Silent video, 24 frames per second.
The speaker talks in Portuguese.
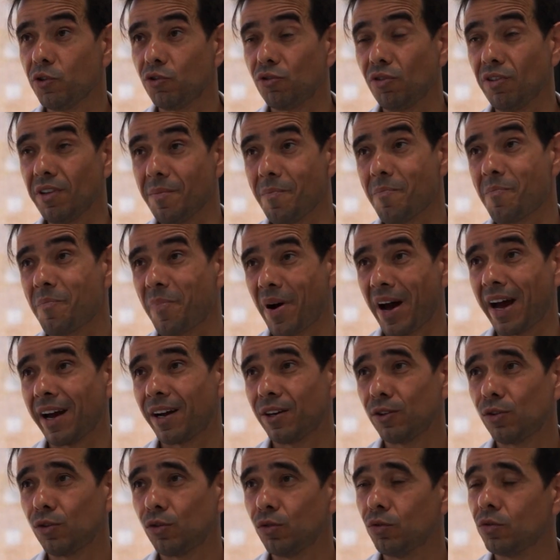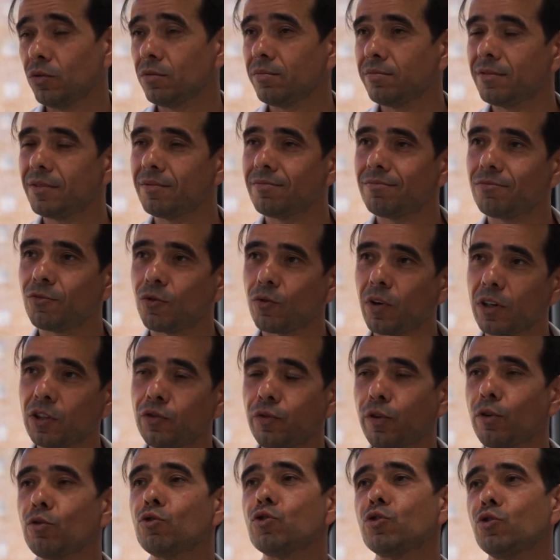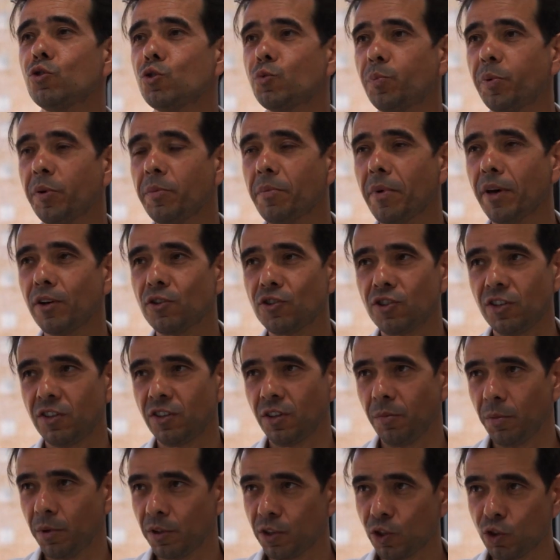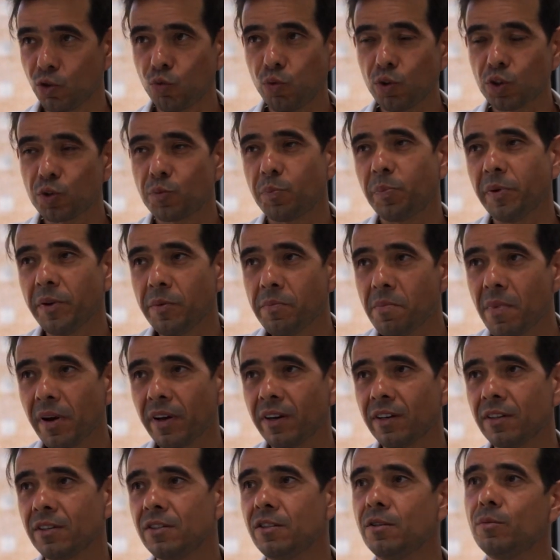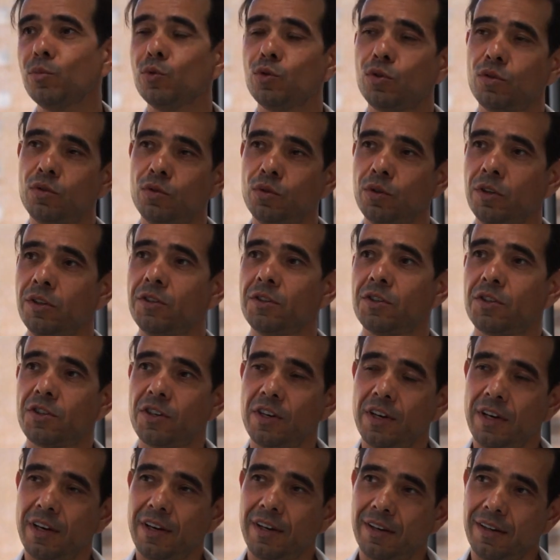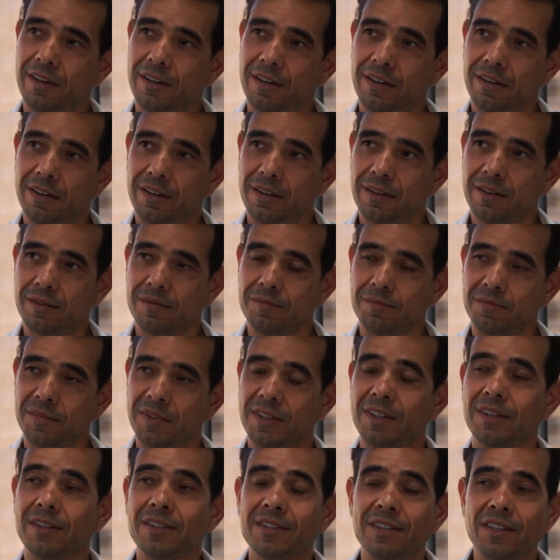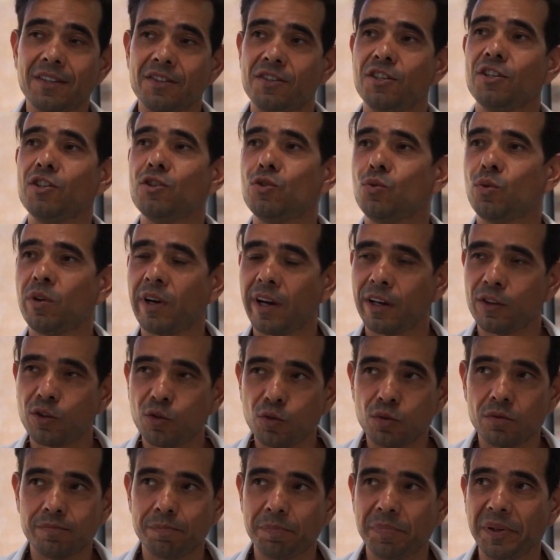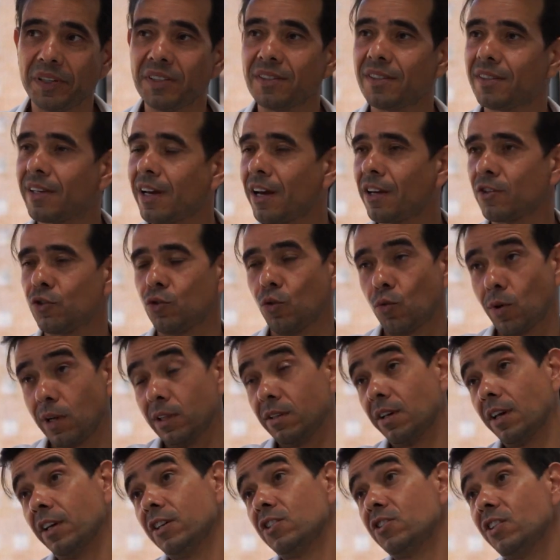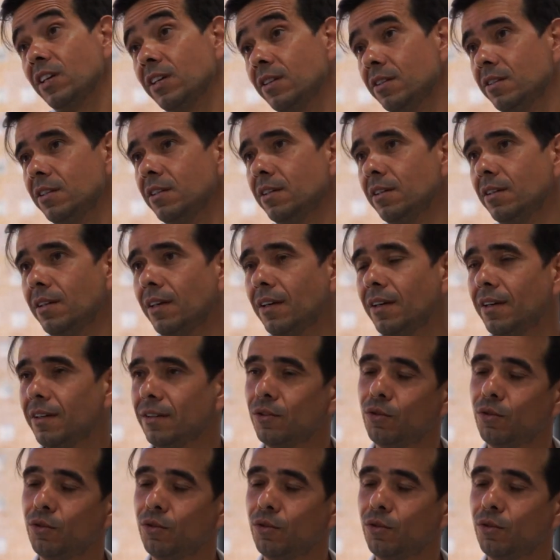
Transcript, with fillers: de impacto, quais foram os teus primeiros sentimentos, as tuas primeiras emoções uh, que, que, sentiste? O que é que tu pensaste ou quando caíste em ti do